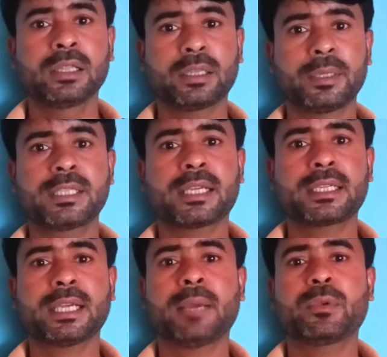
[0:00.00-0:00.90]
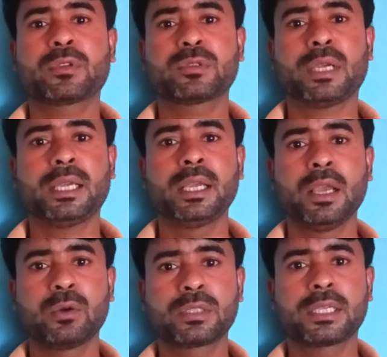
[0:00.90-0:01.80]
तभी जाके आप लोग जो है
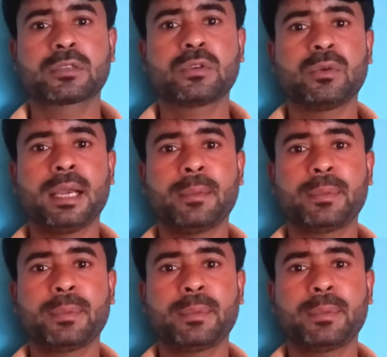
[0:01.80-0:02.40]
उस चीज़ को वहाँ